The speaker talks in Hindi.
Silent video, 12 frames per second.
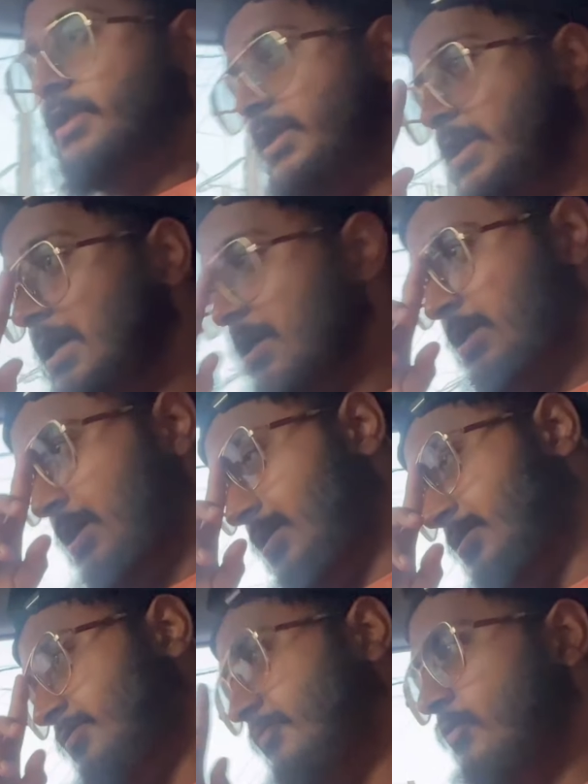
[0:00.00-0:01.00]
देने गया था
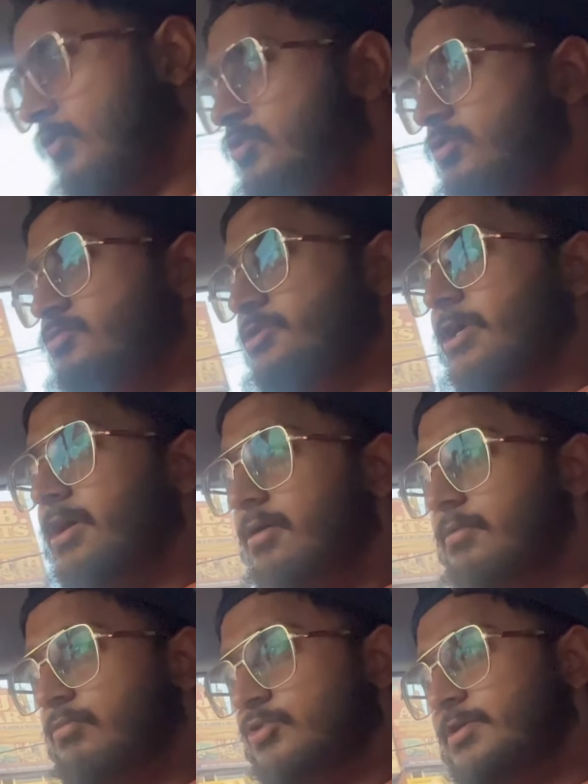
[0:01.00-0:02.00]
फ़ोन तो मुझे
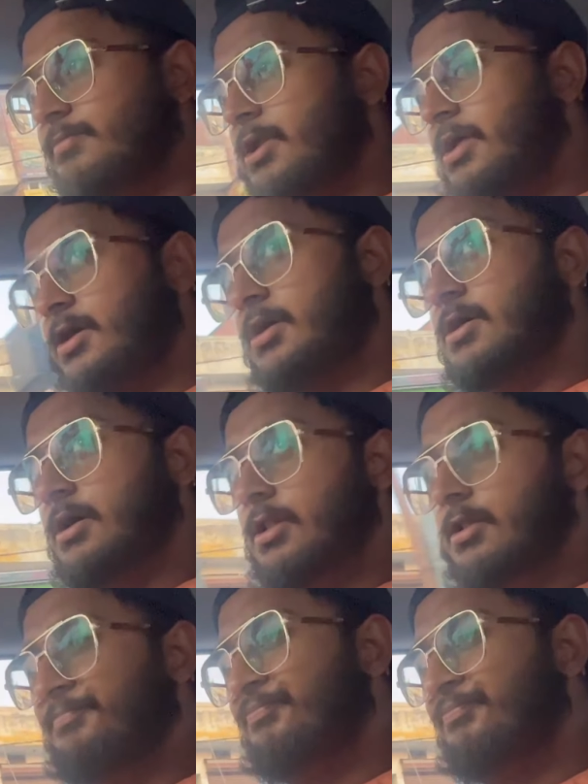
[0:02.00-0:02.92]
मुझे मिलेगा कल